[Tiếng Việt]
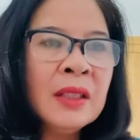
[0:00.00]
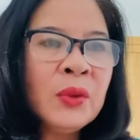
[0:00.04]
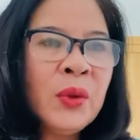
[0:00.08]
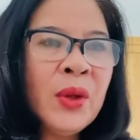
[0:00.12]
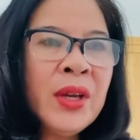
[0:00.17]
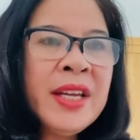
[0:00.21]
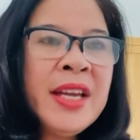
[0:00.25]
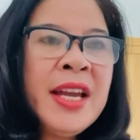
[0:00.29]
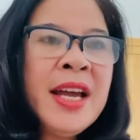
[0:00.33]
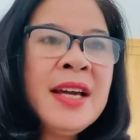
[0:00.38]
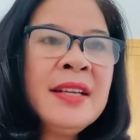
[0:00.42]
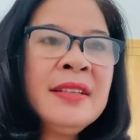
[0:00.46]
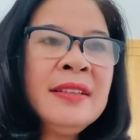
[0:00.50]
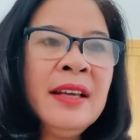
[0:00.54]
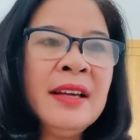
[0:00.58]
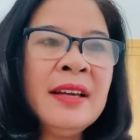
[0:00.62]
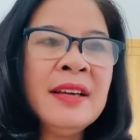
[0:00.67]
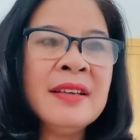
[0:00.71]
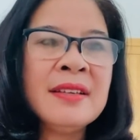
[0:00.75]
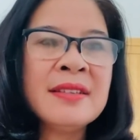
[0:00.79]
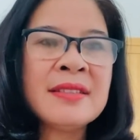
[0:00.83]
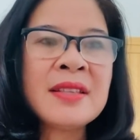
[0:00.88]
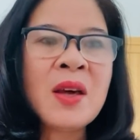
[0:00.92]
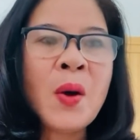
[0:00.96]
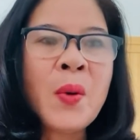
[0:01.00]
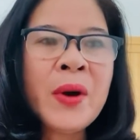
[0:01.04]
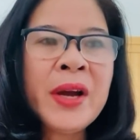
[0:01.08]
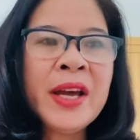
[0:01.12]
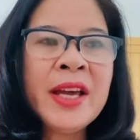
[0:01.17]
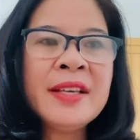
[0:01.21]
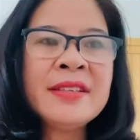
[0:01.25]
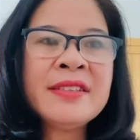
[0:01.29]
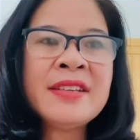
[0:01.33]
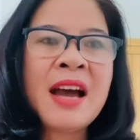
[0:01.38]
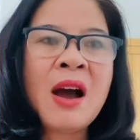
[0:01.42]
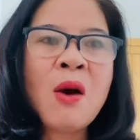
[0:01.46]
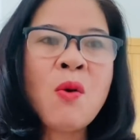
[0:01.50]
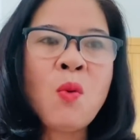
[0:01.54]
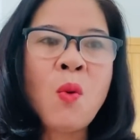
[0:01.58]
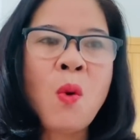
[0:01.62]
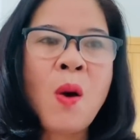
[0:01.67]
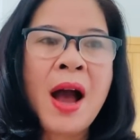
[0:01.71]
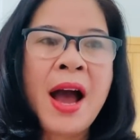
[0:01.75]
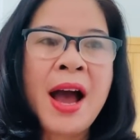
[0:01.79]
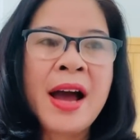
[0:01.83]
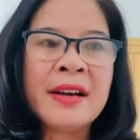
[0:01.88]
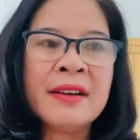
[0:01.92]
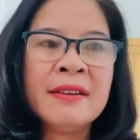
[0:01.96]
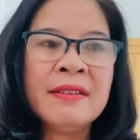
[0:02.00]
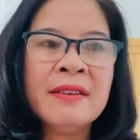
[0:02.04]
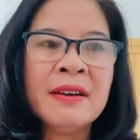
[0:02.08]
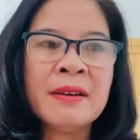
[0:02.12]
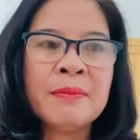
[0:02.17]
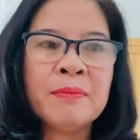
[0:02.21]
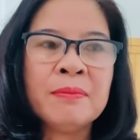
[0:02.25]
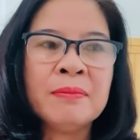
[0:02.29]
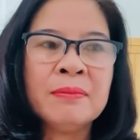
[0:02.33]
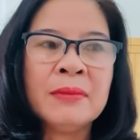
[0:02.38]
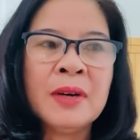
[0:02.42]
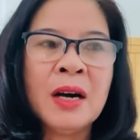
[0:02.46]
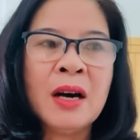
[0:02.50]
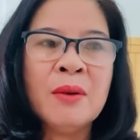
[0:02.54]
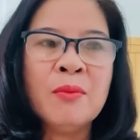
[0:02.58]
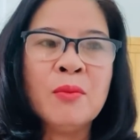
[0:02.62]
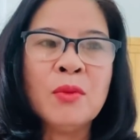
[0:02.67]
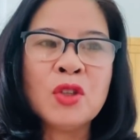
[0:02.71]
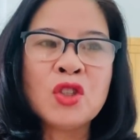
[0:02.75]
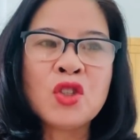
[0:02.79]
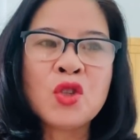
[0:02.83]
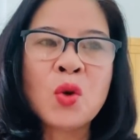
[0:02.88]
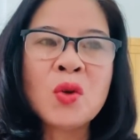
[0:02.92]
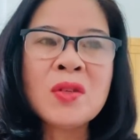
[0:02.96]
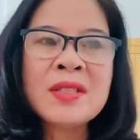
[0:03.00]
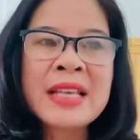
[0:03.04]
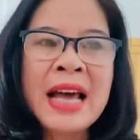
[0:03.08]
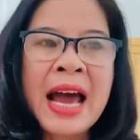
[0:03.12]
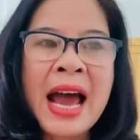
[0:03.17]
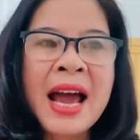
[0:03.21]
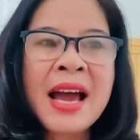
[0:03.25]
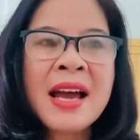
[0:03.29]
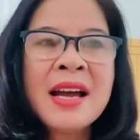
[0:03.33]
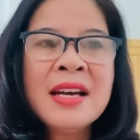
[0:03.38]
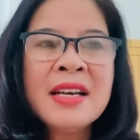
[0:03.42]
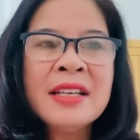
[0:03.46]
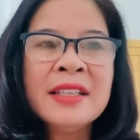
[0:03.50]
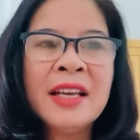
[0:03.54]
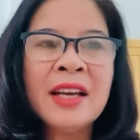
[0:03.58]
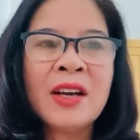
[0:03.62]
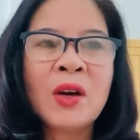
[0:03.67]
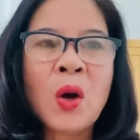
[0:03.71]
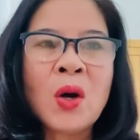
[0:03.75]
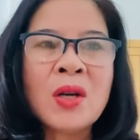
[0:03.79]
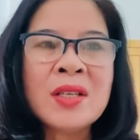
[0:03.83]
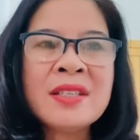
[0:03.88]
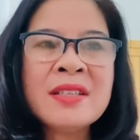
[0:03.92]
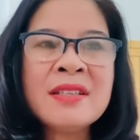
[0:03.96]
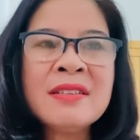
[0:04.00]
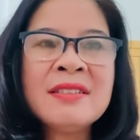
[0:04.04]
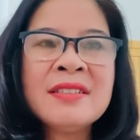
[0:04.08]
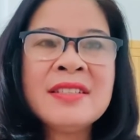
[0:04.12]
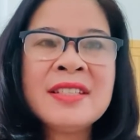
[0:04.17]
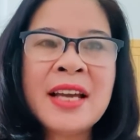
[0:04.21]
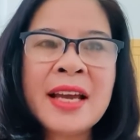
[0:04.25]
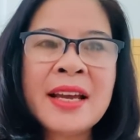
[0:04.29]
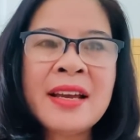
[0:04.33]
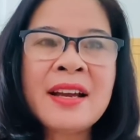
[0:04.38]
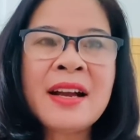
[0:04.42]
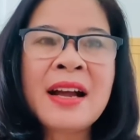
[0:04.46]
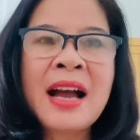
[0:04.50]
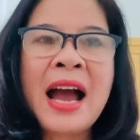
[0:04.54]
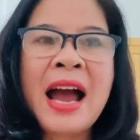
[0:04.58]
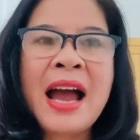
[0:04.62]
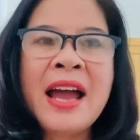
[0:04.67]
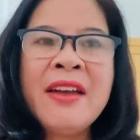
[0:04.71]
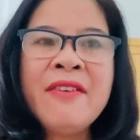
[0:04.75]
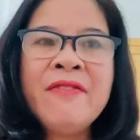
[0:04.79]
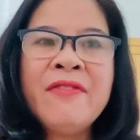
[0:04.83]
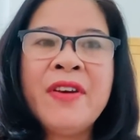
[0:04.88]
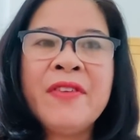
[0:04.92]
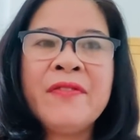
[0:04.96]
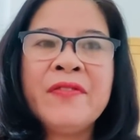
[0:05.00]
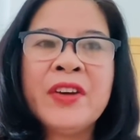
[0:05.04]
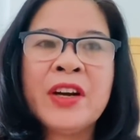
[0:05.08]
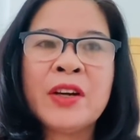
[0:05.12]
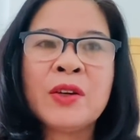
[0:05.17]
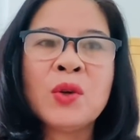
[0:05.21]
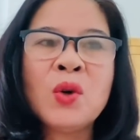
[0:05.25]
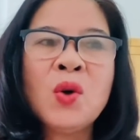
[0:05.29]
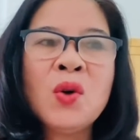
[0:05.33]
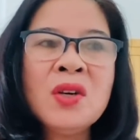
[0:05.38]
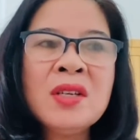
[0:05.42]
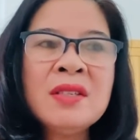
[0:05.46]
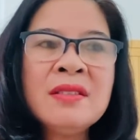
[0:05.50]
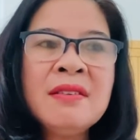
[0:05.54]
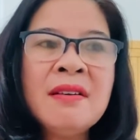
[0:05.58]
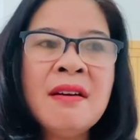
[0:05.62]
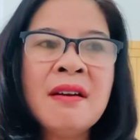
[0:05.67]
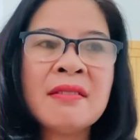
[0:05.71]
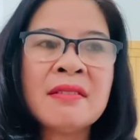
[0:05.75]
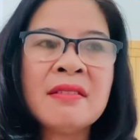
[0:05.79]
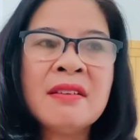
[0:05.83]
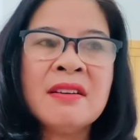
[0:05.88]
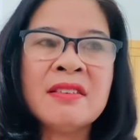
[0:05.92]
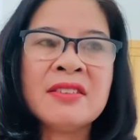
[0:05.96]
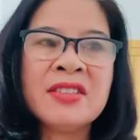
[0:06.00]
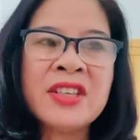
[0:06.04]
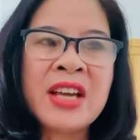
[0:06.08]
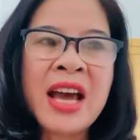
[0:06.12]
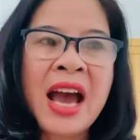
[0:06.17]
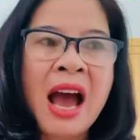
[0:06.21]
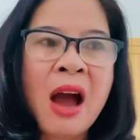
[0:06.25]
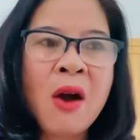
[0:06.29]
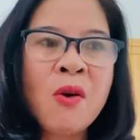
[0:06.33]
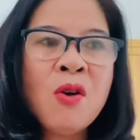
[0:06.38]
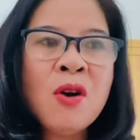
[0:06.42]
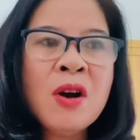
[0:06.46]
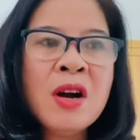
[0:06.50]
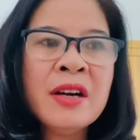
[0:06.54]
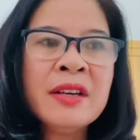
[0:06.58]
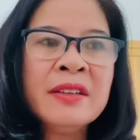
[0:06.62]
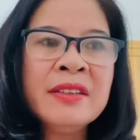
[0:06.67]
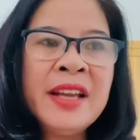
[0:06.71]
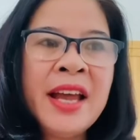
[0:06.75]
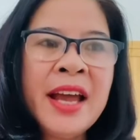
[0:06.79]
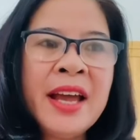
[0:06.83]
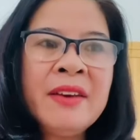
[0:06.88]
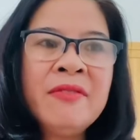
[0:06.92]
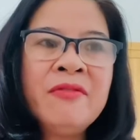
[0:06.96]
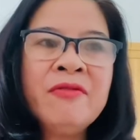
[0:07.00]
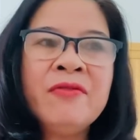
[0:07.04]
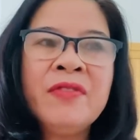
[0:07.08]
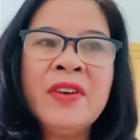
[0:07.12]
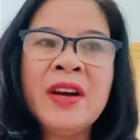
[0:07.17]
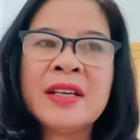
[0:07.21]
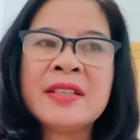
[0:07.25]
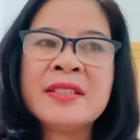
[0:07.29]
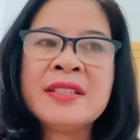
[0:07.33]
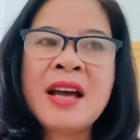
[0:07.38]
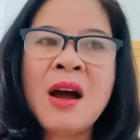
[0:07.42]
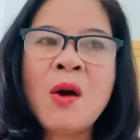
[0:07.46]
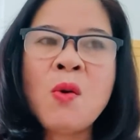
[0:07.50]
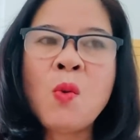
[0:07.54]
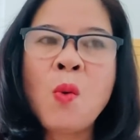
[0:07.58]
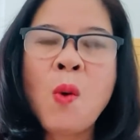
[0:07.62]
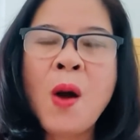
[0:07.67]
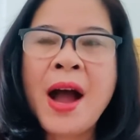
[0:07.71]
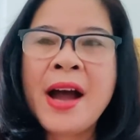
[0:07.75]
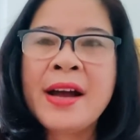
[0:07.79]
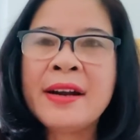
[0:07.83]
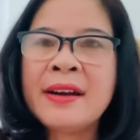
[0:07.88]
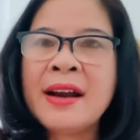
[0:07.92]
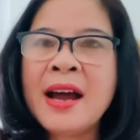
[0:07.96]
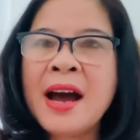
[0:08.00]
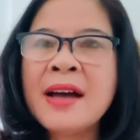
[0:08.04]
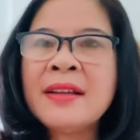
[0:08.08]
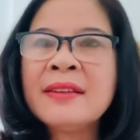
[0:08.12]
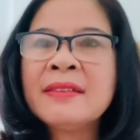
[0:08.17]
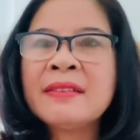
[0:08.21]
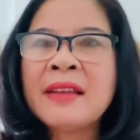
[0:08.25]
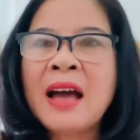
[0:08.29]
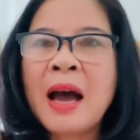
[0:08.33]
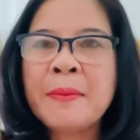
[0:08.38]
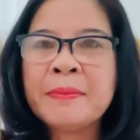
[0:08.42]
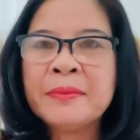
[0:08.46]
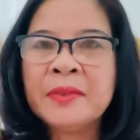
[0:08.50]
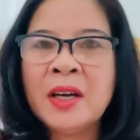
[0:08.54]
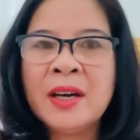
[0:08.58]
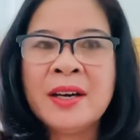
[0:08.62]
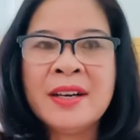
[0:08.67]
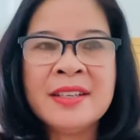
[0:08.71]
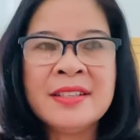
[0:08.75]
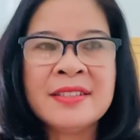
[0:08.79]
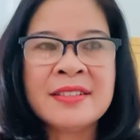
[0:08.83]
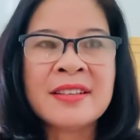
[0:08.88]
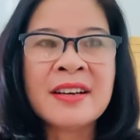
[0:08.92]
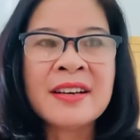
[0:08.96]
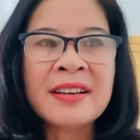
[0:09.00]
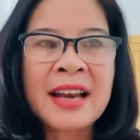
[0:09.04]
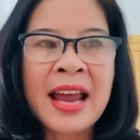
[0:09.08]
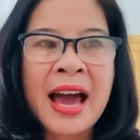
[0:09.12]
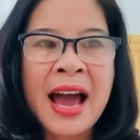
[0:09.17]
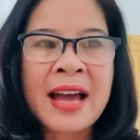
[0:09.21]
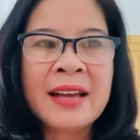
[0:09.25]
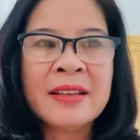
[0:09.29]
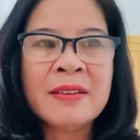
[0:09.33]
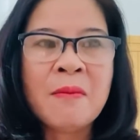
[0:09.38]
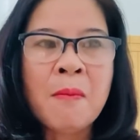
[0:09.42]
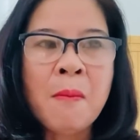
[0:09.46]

Tuy nhiên thì sau khi trao quà được ở một số xã thì có sự tranh cãi về việc đối tượng được trao nên việc trao quà đã tạm thời dừng lại.